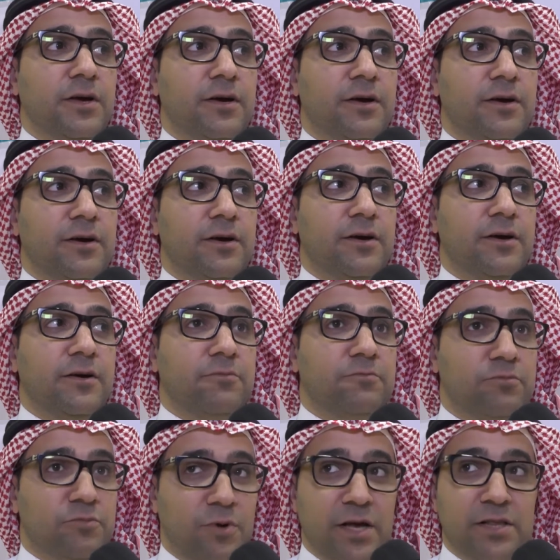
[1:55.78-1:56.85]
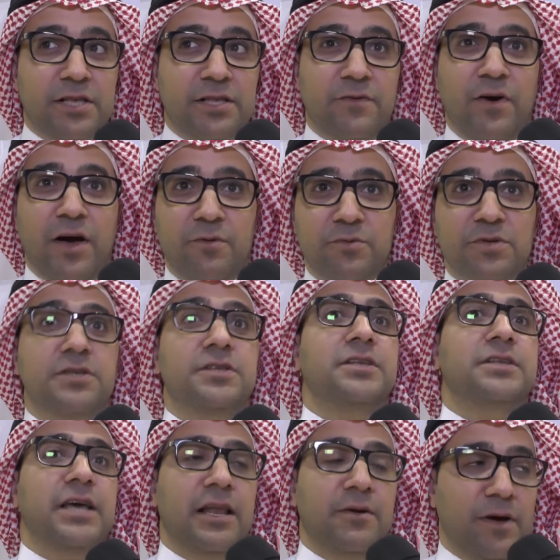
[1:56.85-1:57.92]
آه، حتى تفاعل
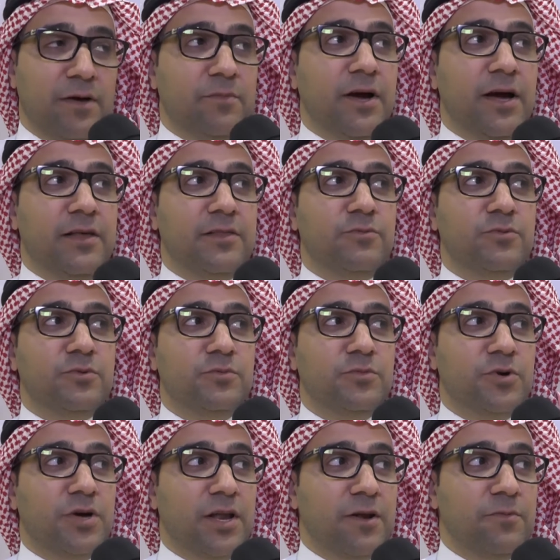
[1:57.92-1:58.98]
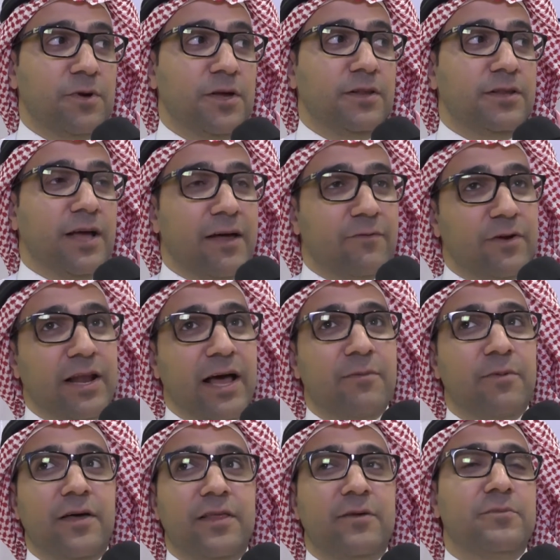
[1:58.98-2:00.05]
تتكلم مع احد المكرمين تعرف
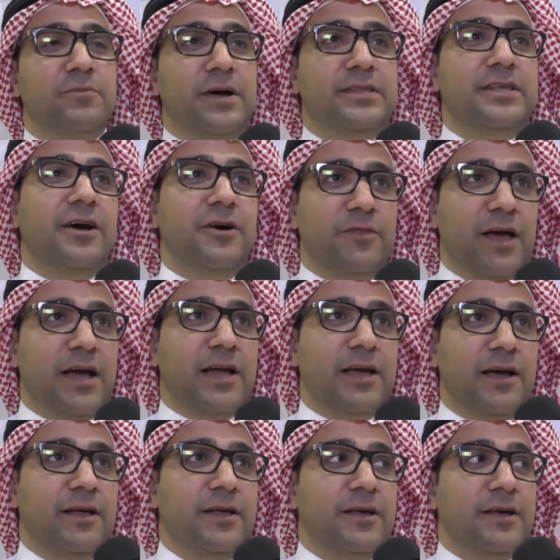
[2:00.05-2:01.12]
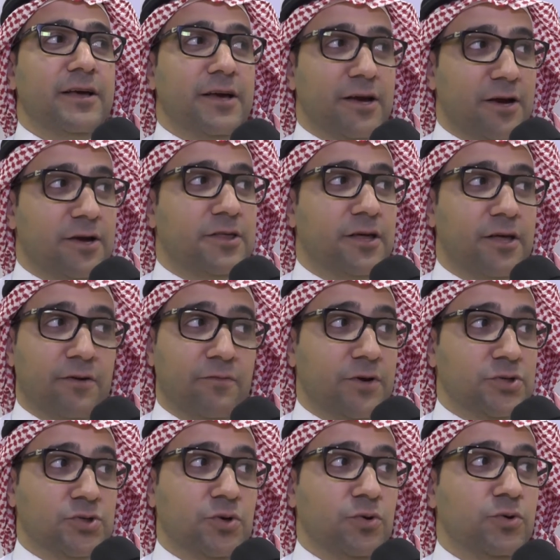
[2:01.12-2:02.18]
الالعاب هذه ما تاخذ حقها كثير
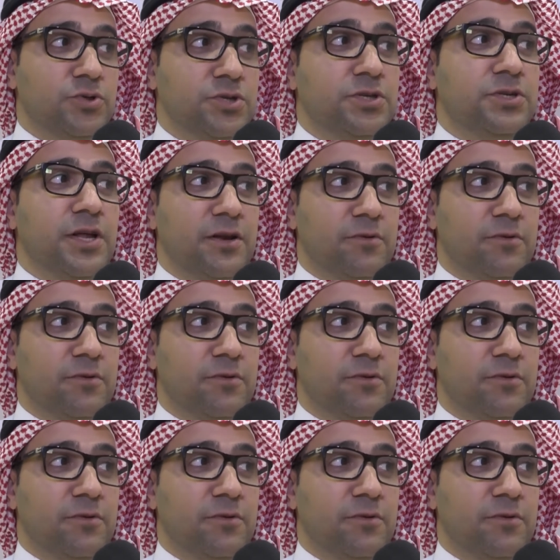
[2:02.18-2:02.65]
فشعور جدا